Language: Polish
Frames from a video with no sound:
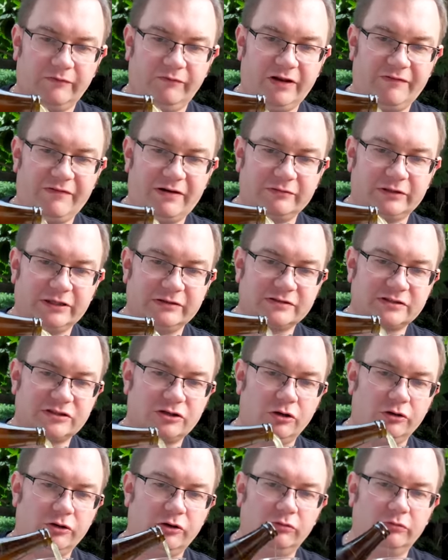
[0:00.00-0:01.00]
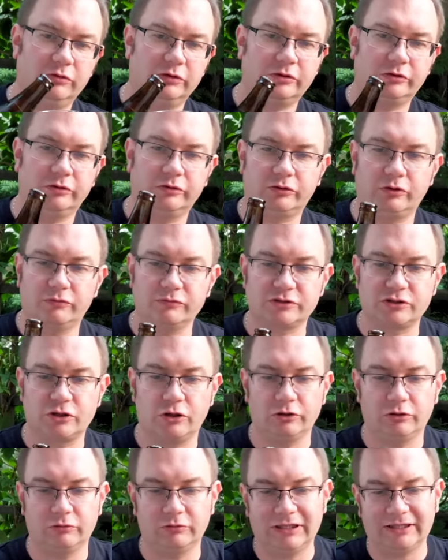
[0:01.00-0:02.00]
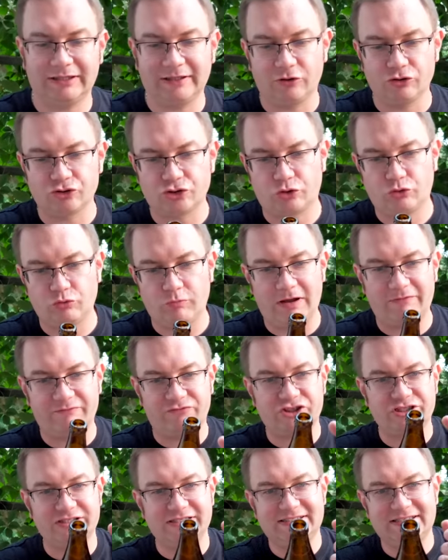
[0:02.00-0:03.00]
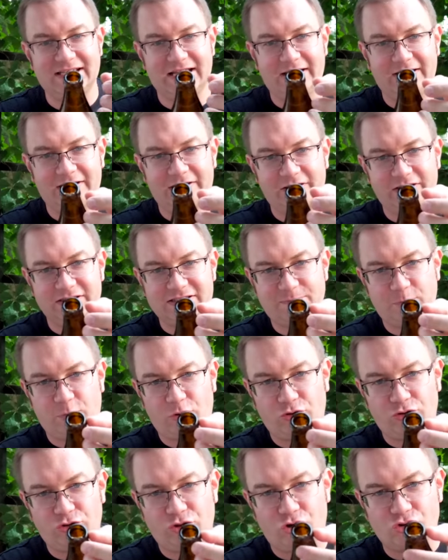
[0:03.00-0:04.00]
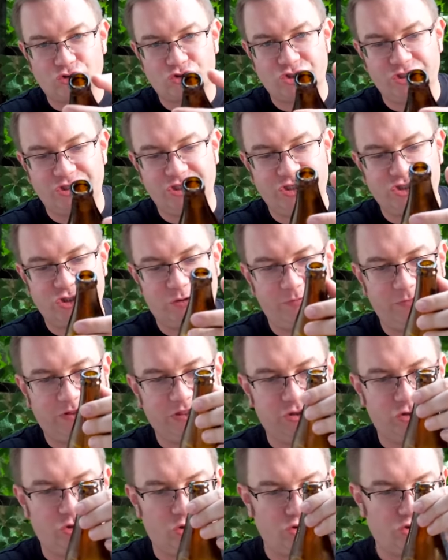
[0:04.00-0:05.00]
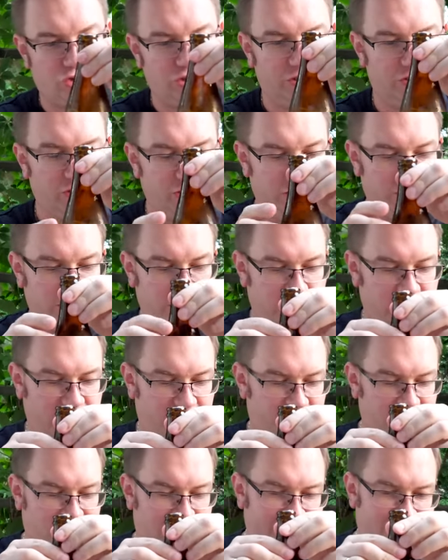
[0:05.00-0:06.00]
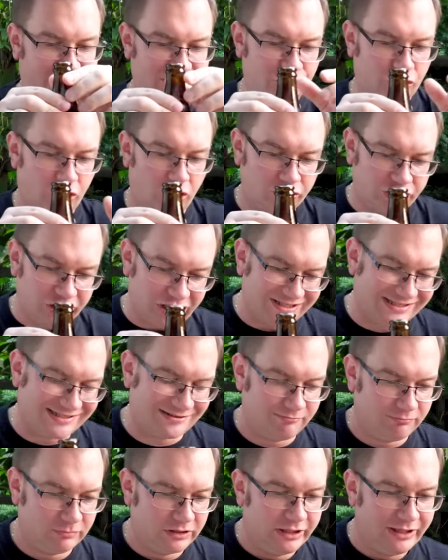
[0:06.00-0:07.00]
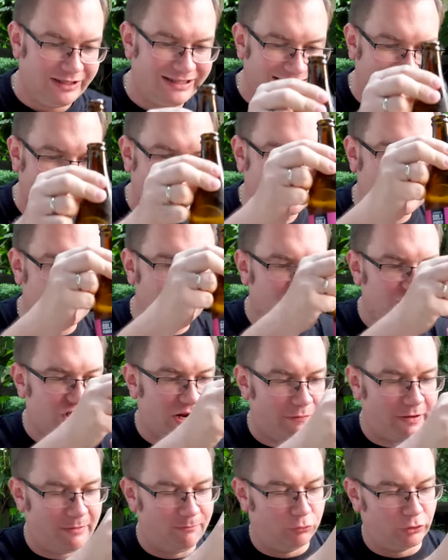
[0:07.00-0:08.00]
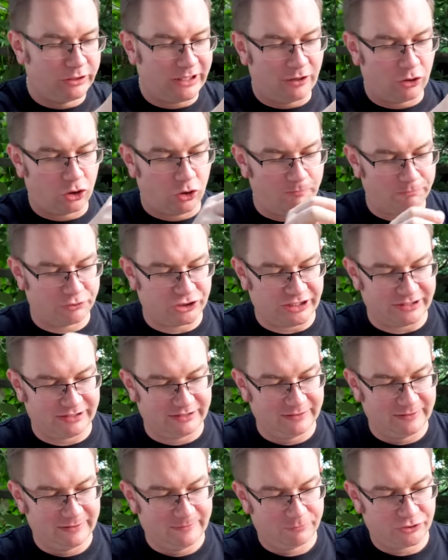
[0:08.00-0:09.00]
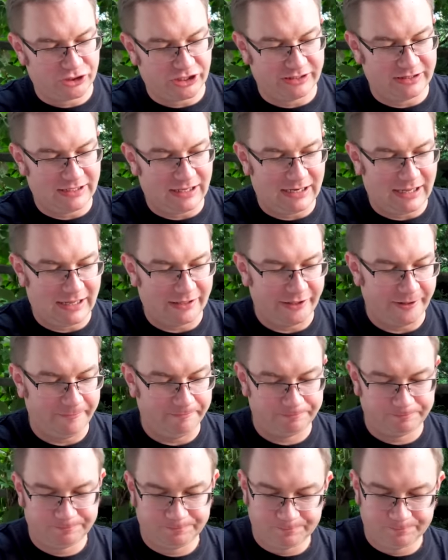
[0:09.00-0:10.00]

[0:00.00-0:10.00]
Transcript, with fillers: Wlewam tę stroną, tą stroną, dlatego że tu mam w szyjce e, sporo drożdży i nie chciałbym tych drożdży wlewać, chociaż i tak zamieszałem butelką przed, przed nalaniem.